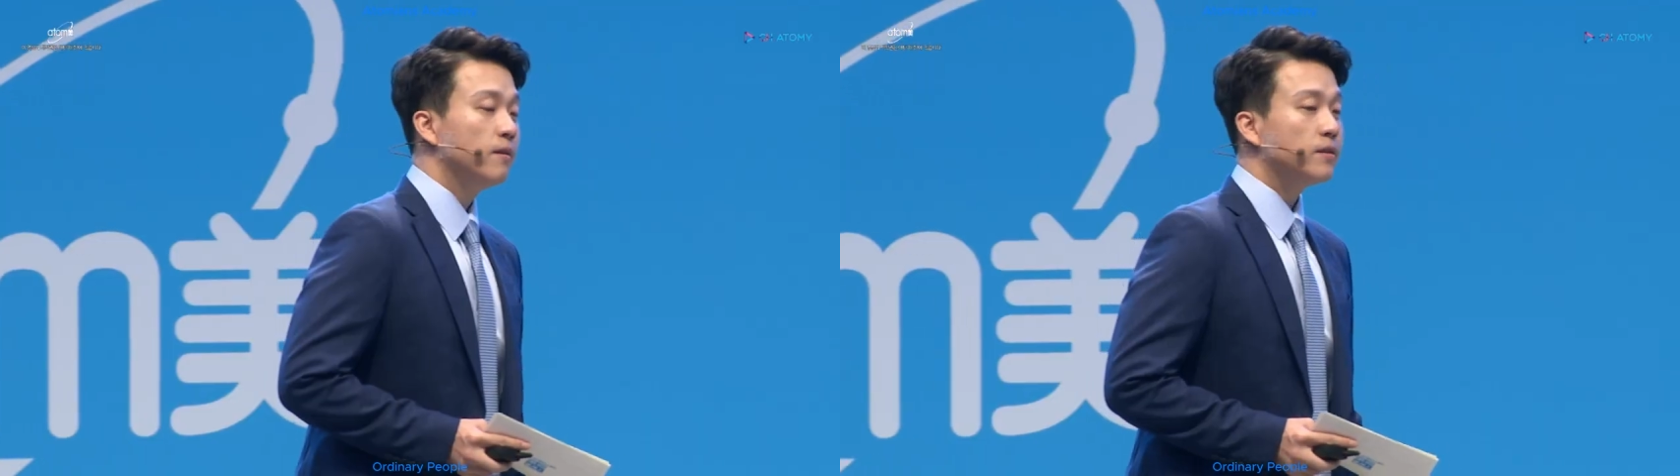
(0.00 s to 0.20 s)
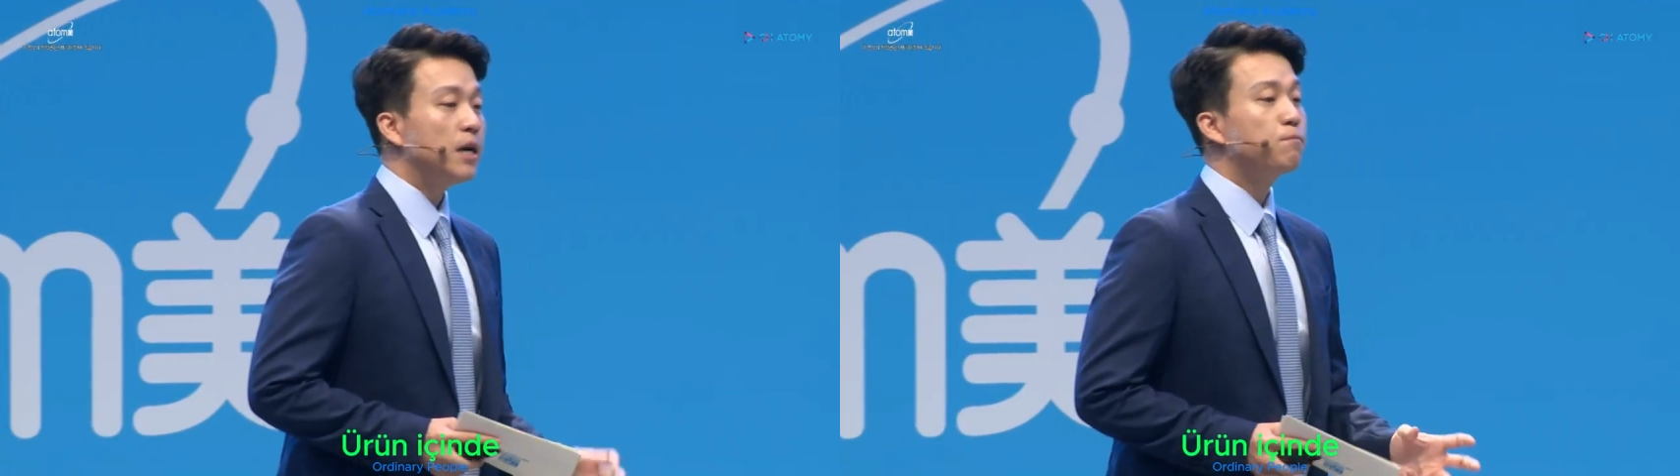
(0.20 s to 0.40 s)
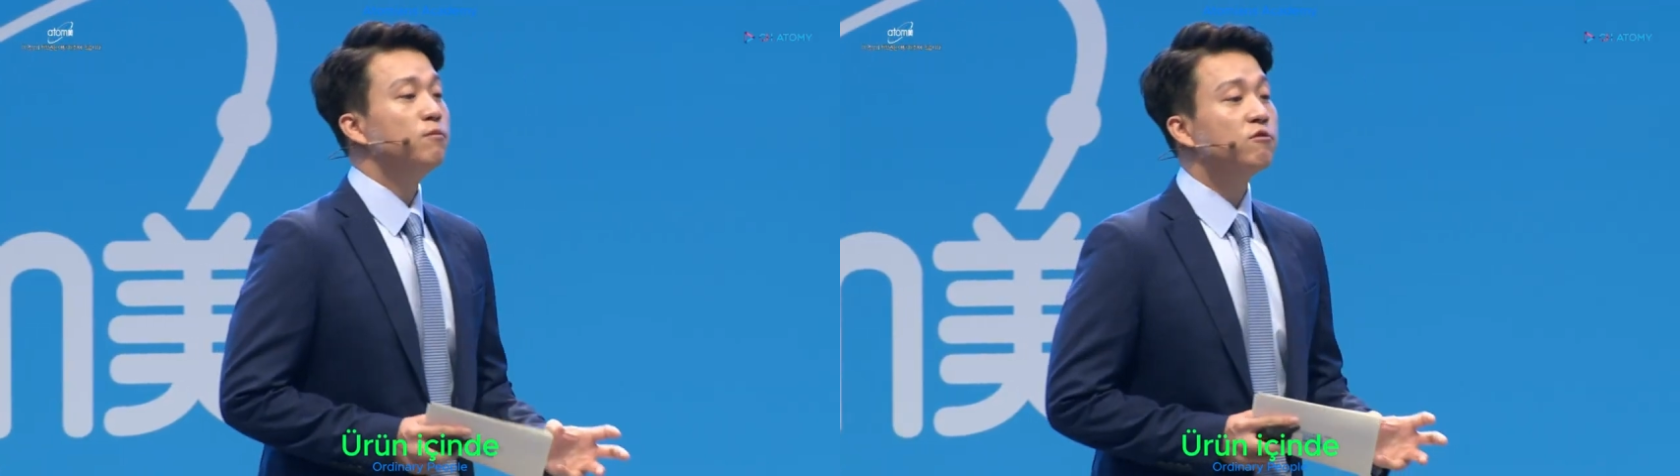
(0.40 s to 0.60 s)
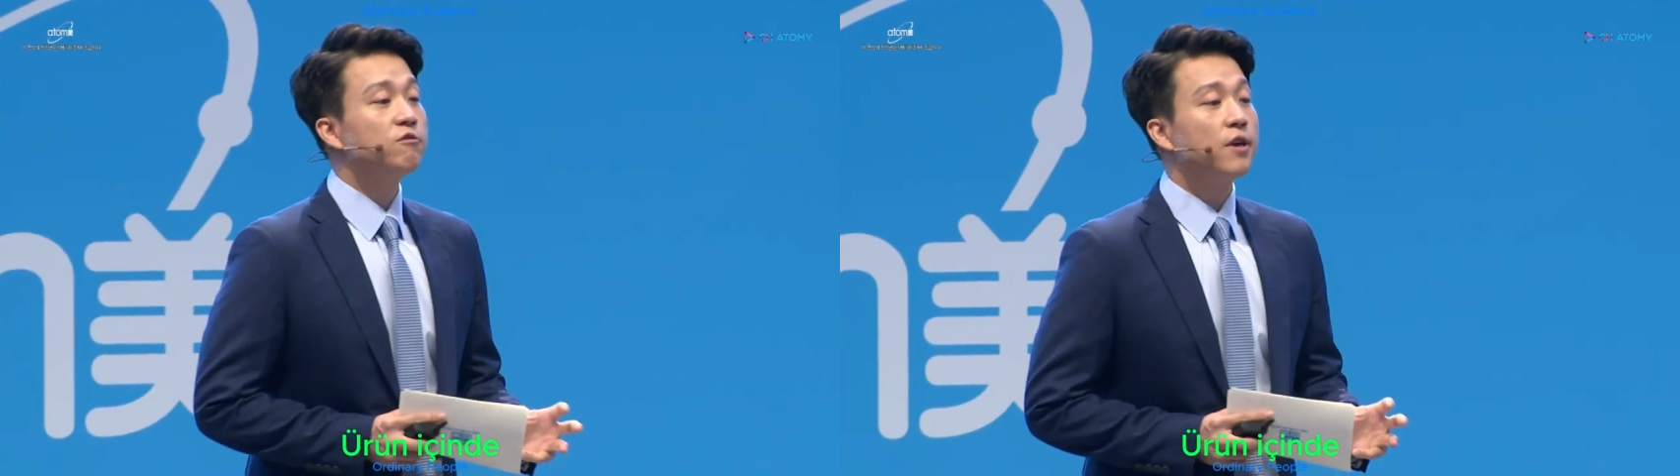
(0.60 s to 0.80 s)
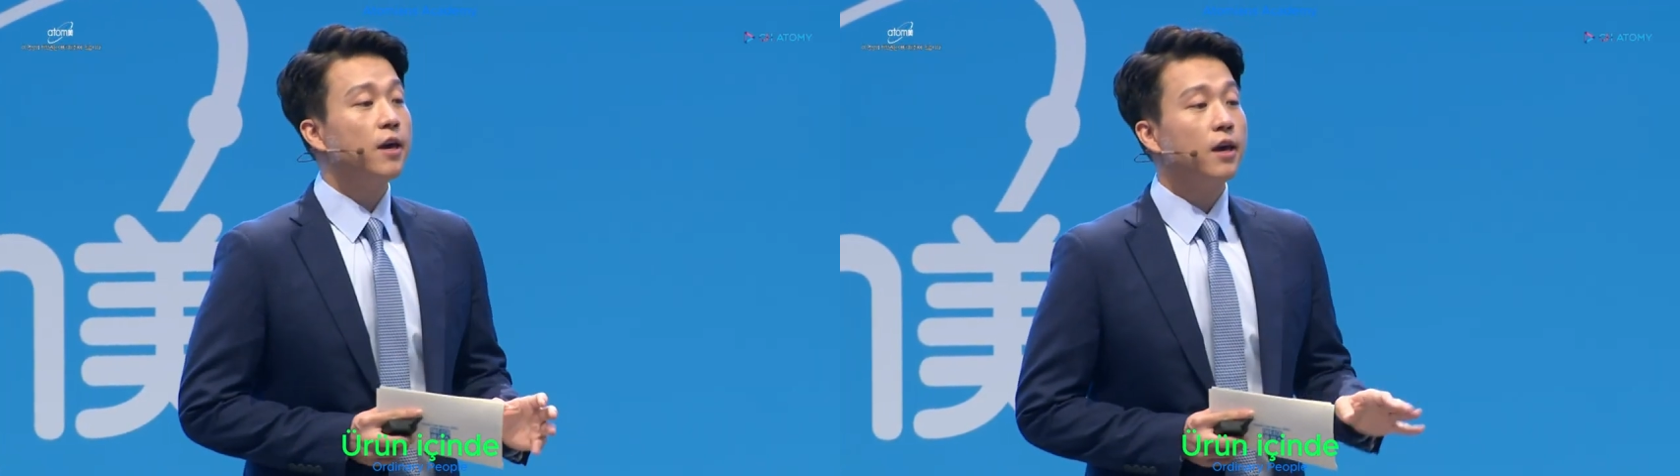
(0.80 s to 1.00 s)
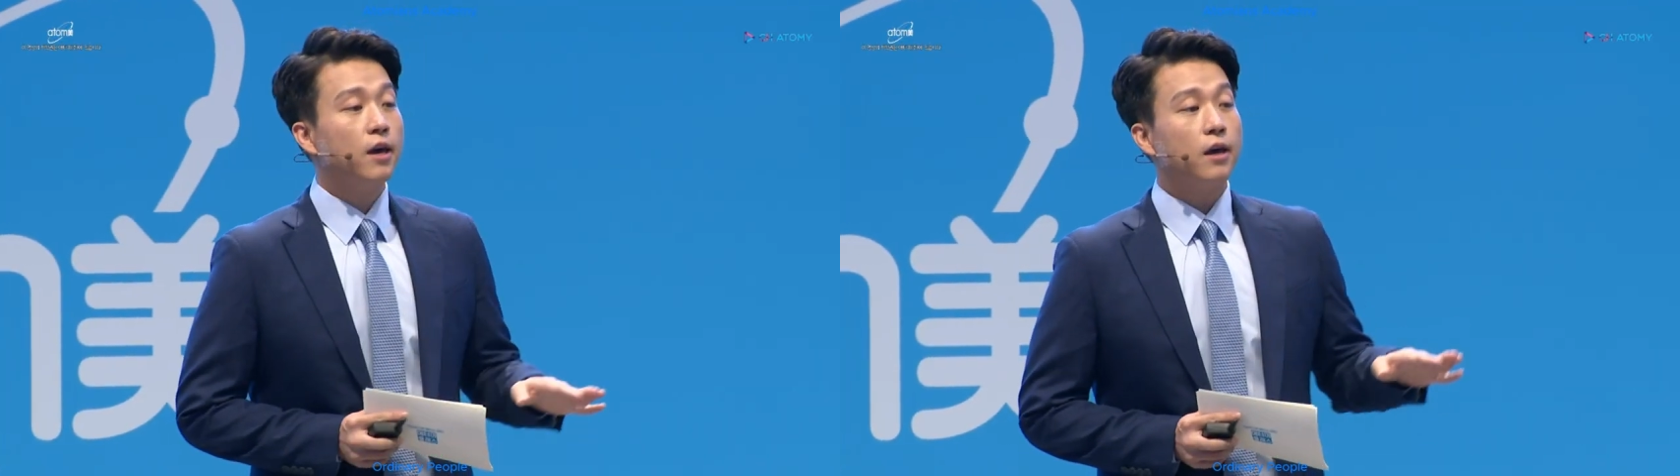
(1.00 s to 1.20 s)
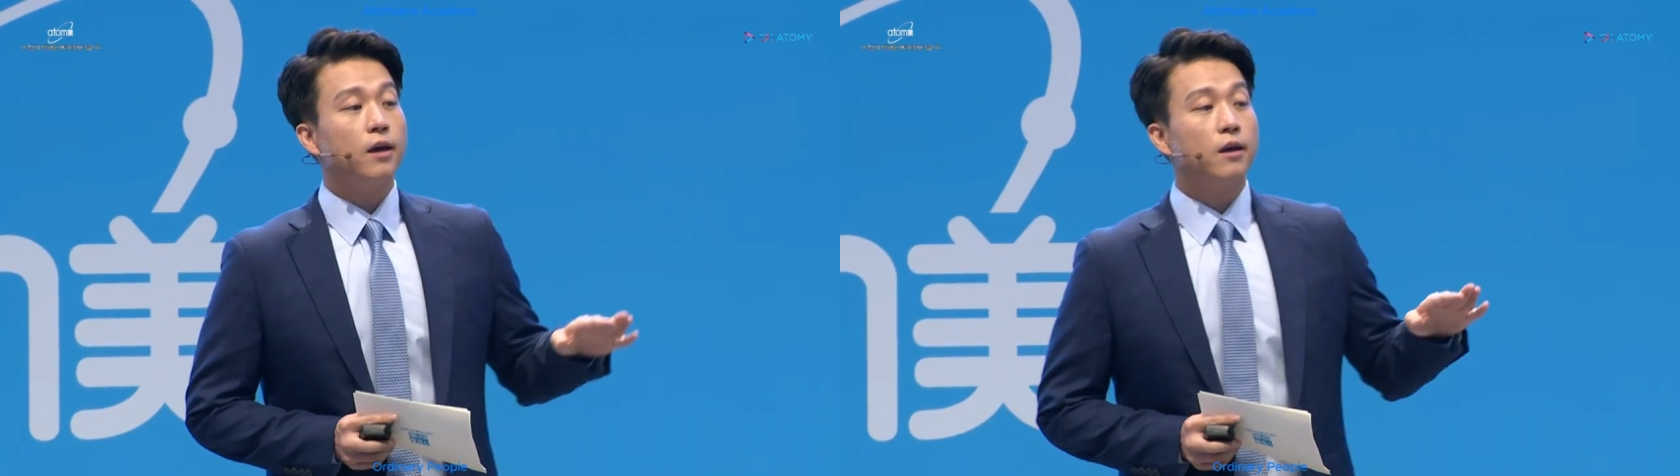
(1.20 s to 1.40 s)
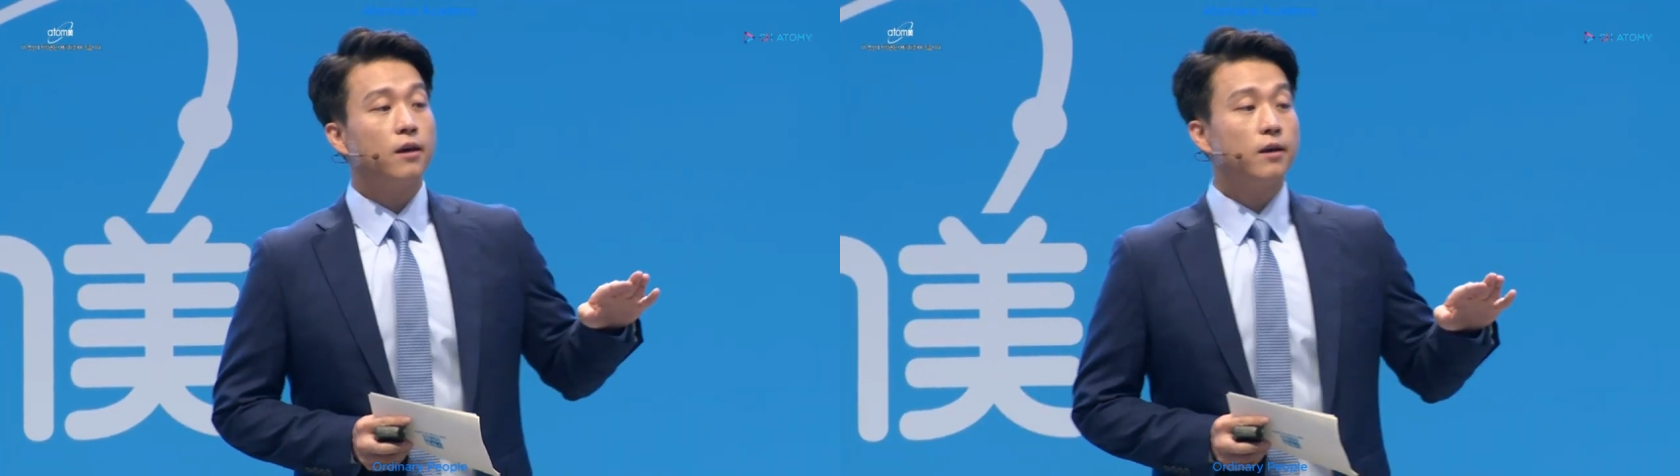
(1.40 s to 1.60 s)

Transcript: 제품 중에